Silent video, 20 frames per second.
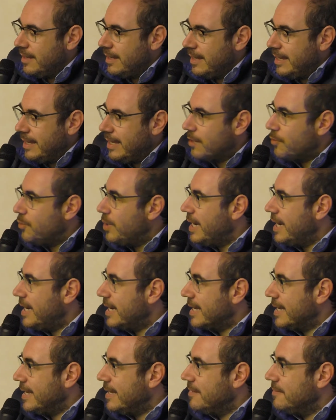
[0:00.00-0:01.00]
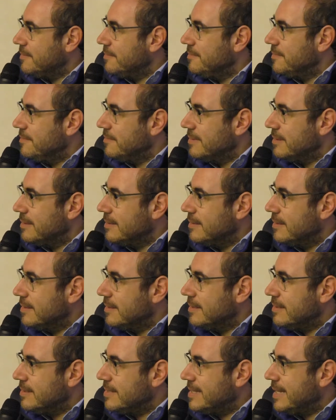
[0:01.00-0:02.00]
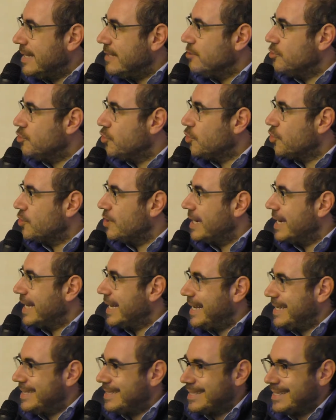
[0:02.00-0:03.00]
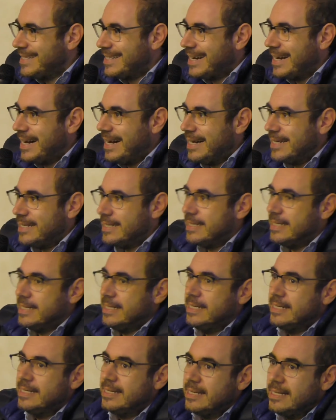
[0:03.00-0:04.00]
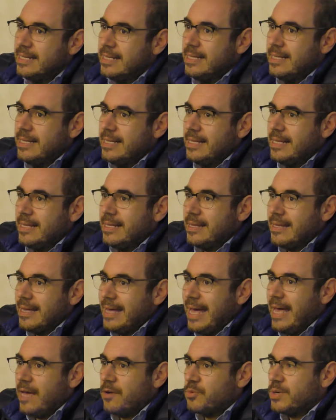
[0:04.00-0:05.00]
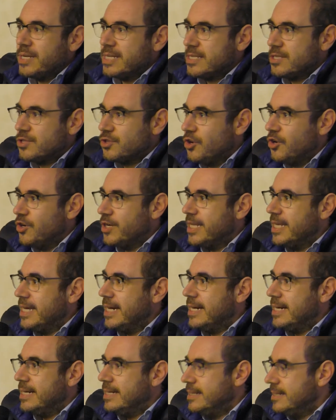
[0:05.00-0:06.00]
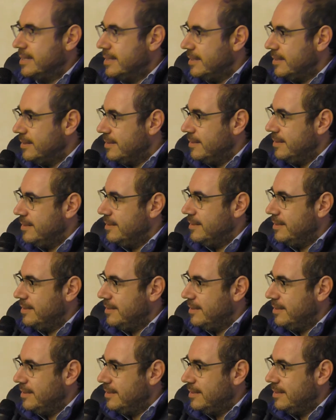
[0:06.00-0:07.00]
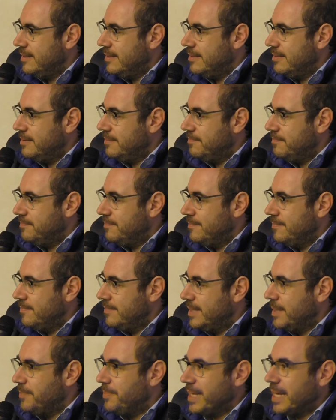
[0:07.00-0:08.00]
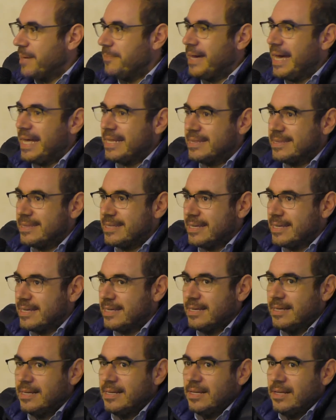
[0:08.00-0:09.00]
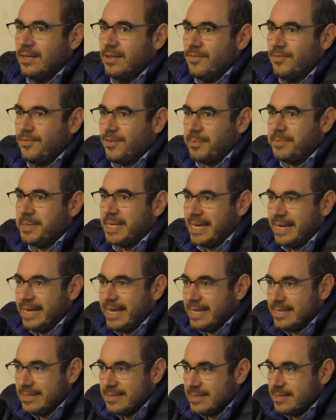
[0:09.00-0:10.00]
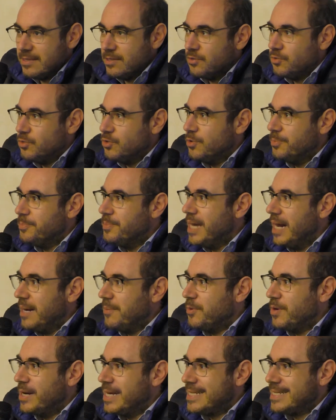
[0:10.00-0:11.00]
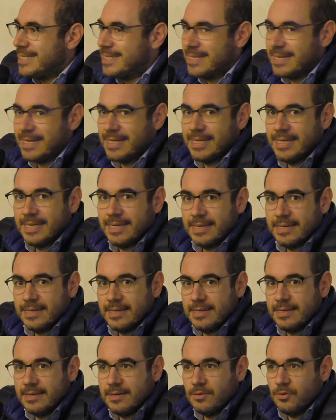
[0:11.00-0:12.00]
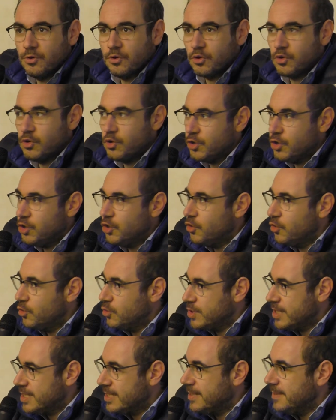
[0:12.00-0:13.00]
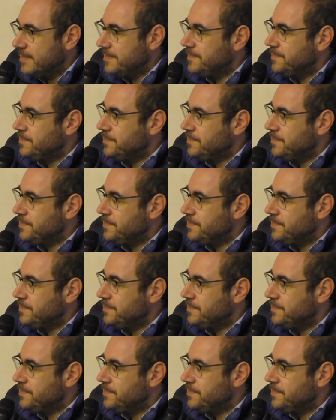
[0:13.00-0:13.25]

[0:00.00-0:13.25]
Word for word: E quella che mm, sta intorno alla cattedrale è una storia eh, tipicamente fabrianese di cui dobbiamo essere orgogliosi